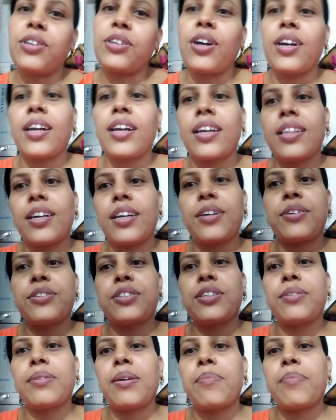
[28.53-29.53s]
সঙ্গে থাকো
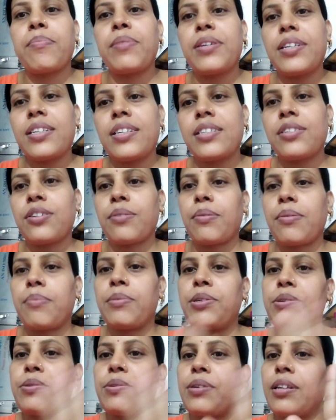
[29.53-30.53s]
সবাই প্লিজ সবাই
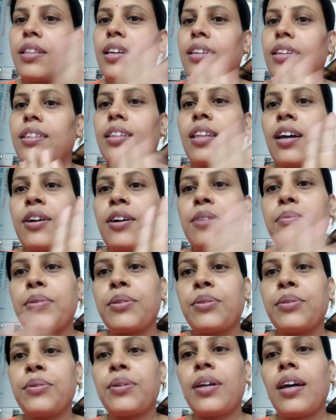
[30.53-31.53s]
ভিডিওটা দেখতে থাকো
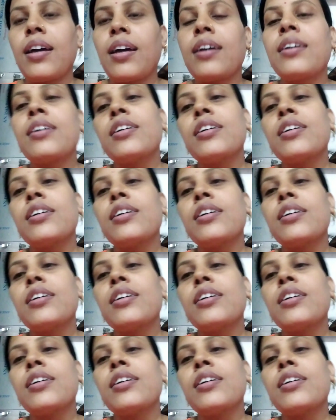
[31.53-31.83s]
বন্ধুরা